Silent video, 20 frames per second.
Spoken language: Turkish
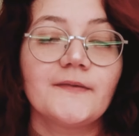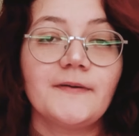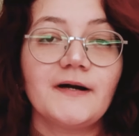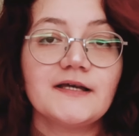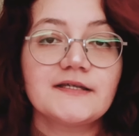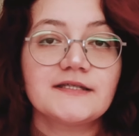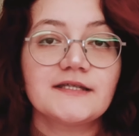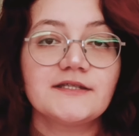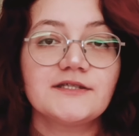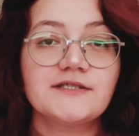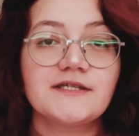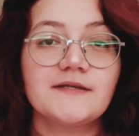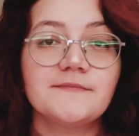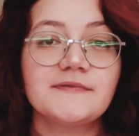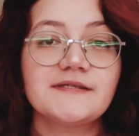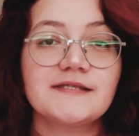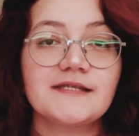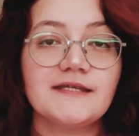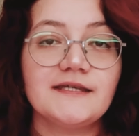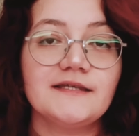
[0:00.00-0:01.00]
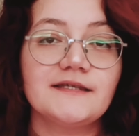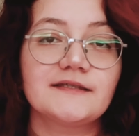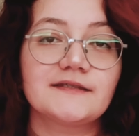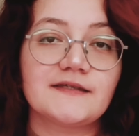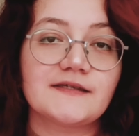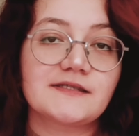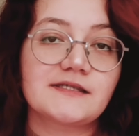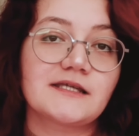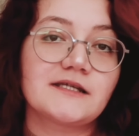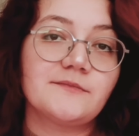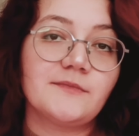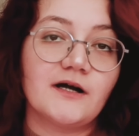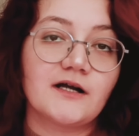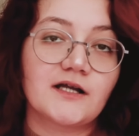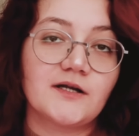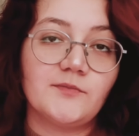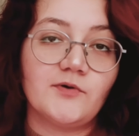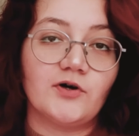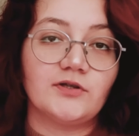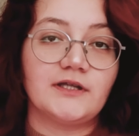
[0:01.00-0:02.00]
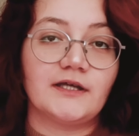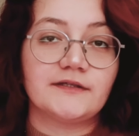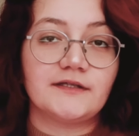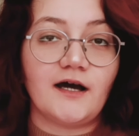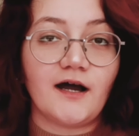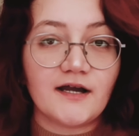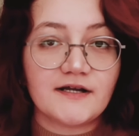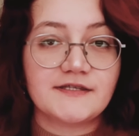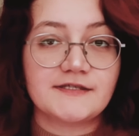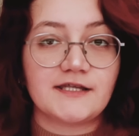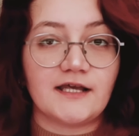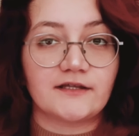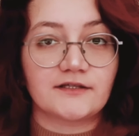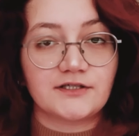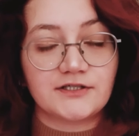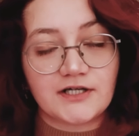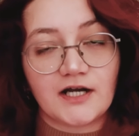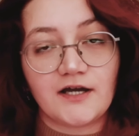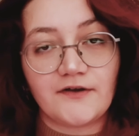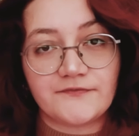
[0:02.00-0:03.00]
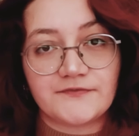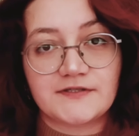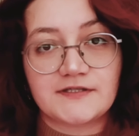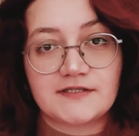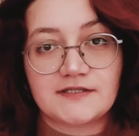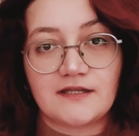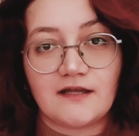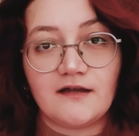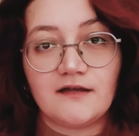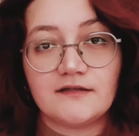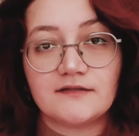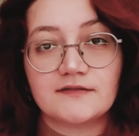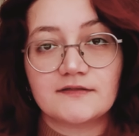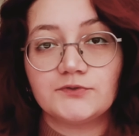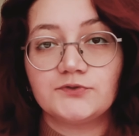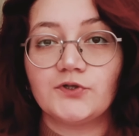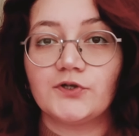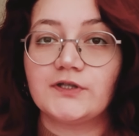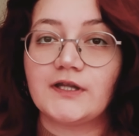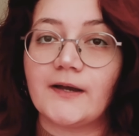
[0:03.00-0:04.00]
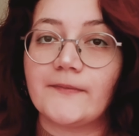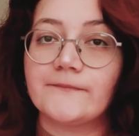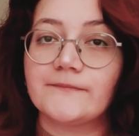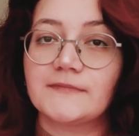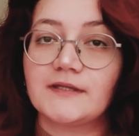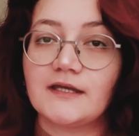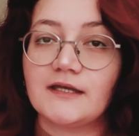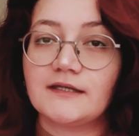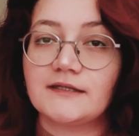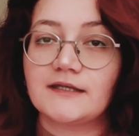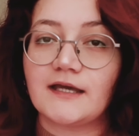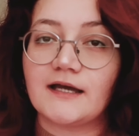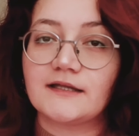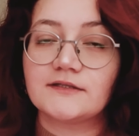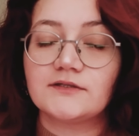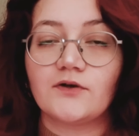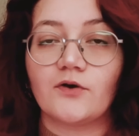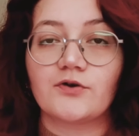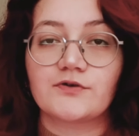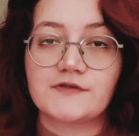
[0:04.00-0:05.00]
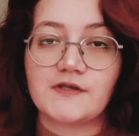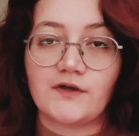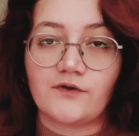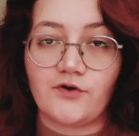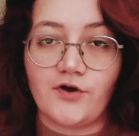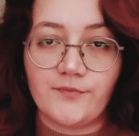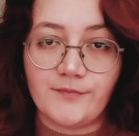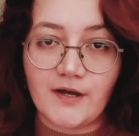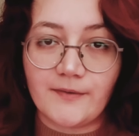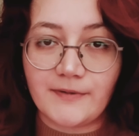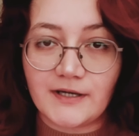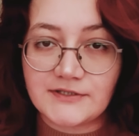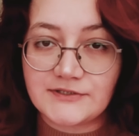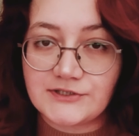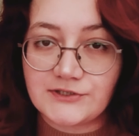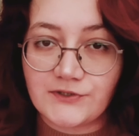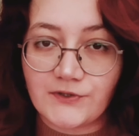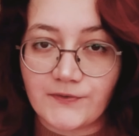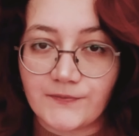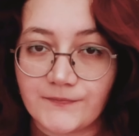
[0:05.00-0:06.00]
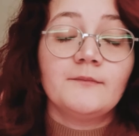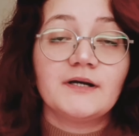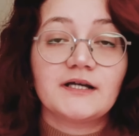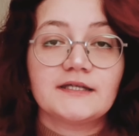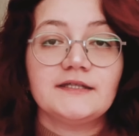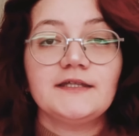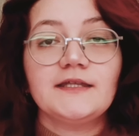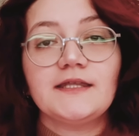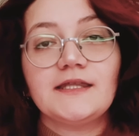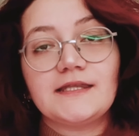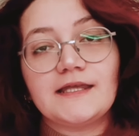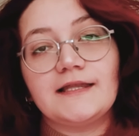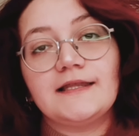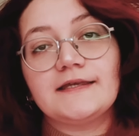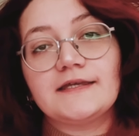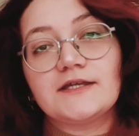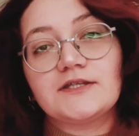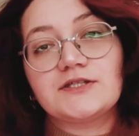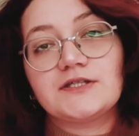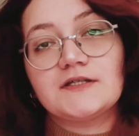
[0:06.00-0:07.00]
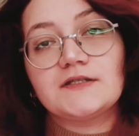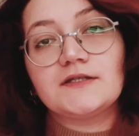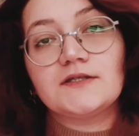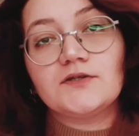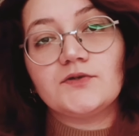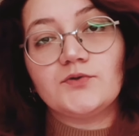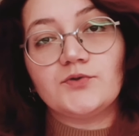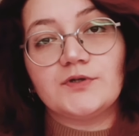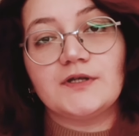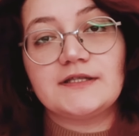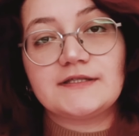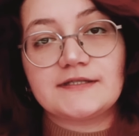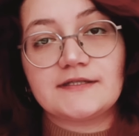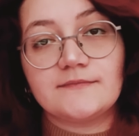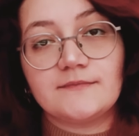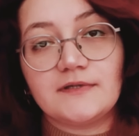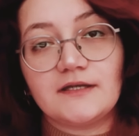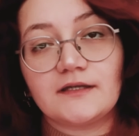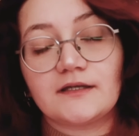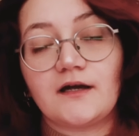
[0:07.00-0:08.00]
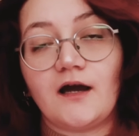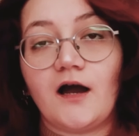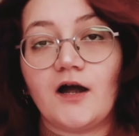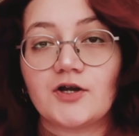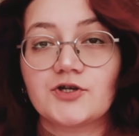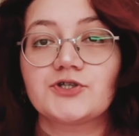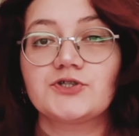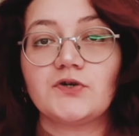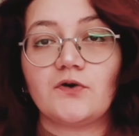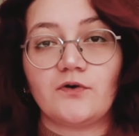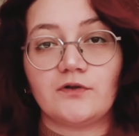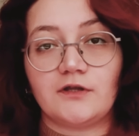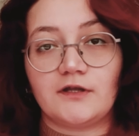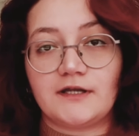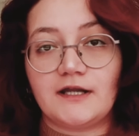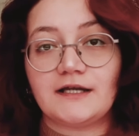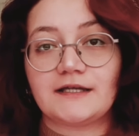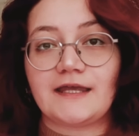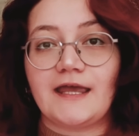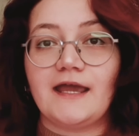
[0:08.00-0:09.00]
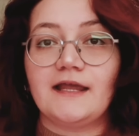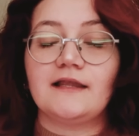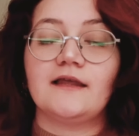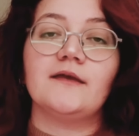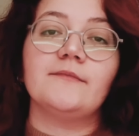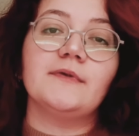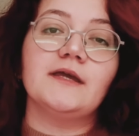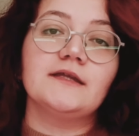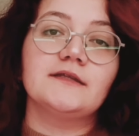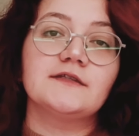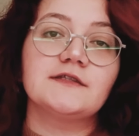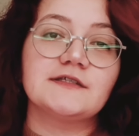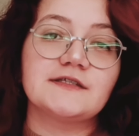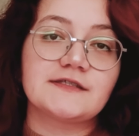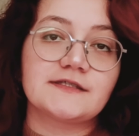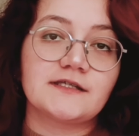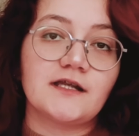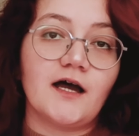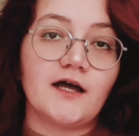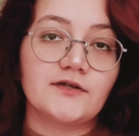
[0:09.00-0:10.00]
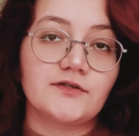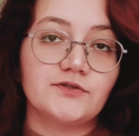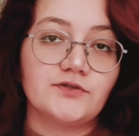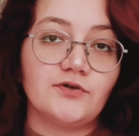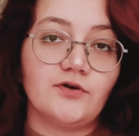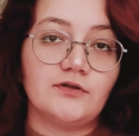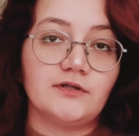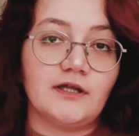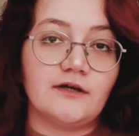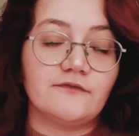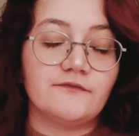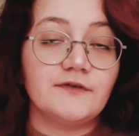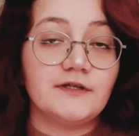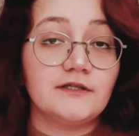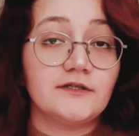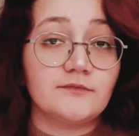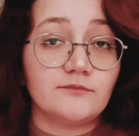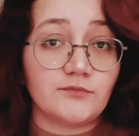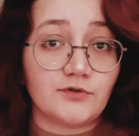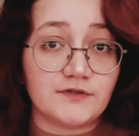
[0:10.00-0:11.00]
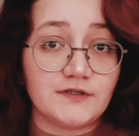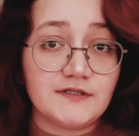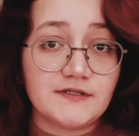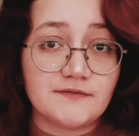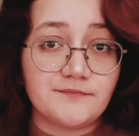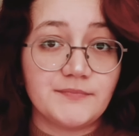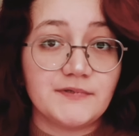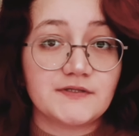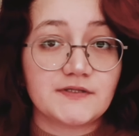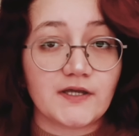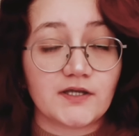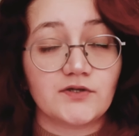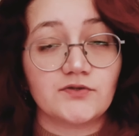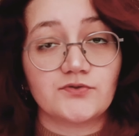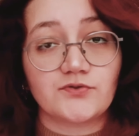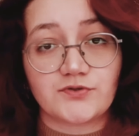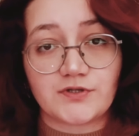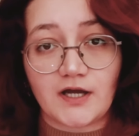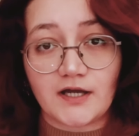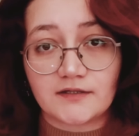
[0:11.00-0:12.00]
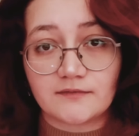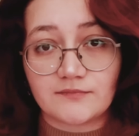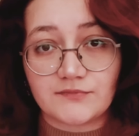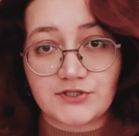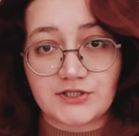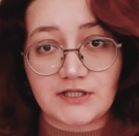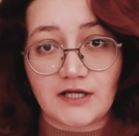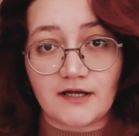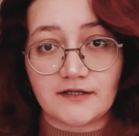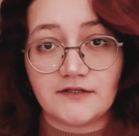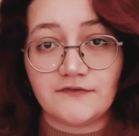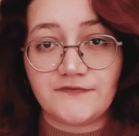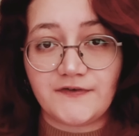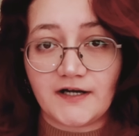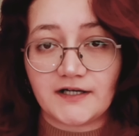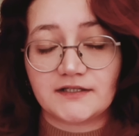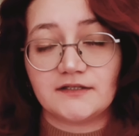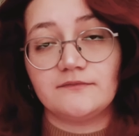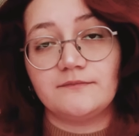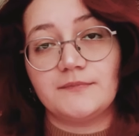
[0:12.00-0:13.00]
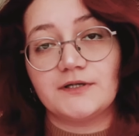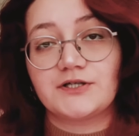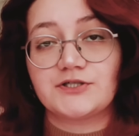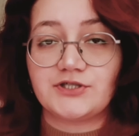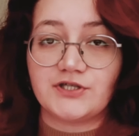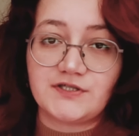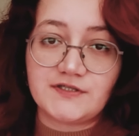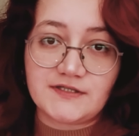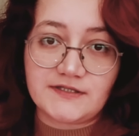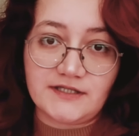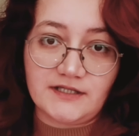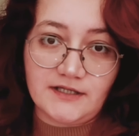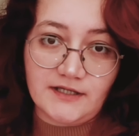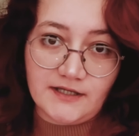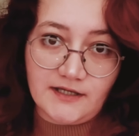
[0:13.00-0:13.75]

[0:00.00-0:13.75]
Ve bahsedeceğimiz ilk tasarım akımı olan Arts and Crafts da bu dönemde kendini ortaya koymaya başlıyor. Makinenin ele geçirdiği üretime karşı olarak el emeğinin ısrarında olan William Morris 1860'larda farklı bir bakış açısıyla